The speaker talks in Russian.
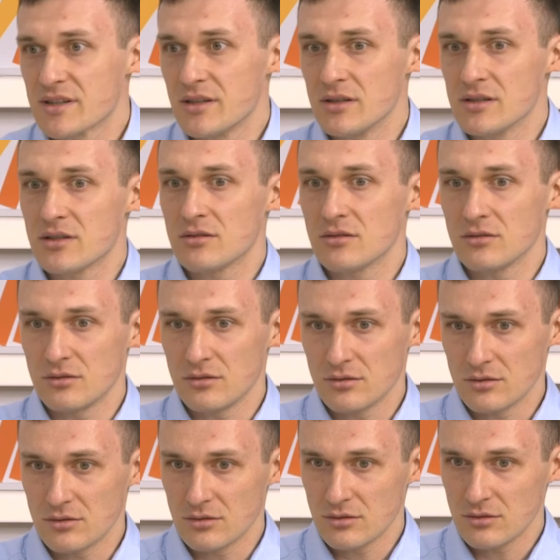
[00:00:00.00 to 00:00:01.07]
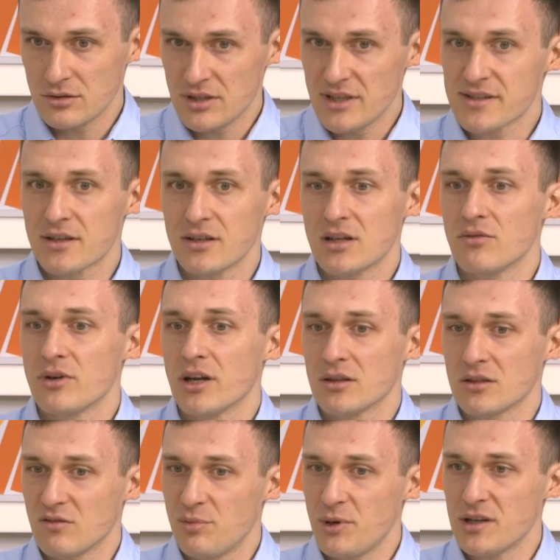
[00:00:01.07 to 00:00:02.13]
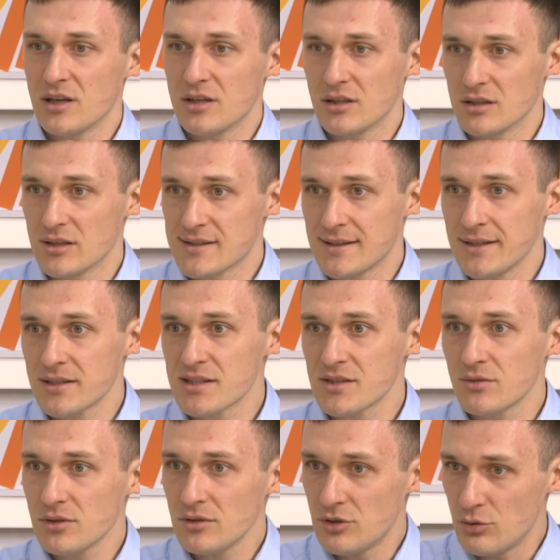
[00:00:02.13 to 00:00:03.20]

нас есть э, несколько вариантов принятия наследства.